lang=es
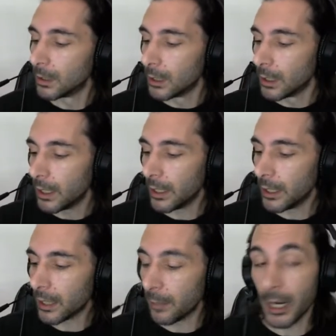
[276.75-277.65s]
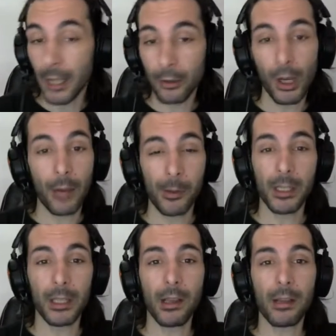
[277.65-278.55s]
eh, también a todas las
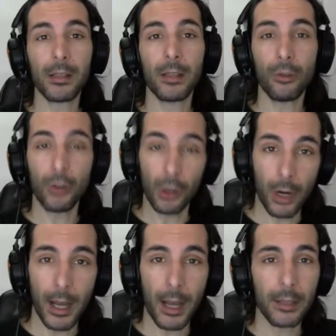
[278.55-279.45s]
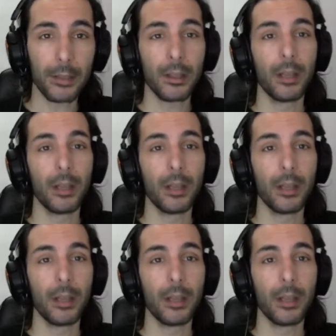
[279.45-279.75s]
visitas, a todos los likes,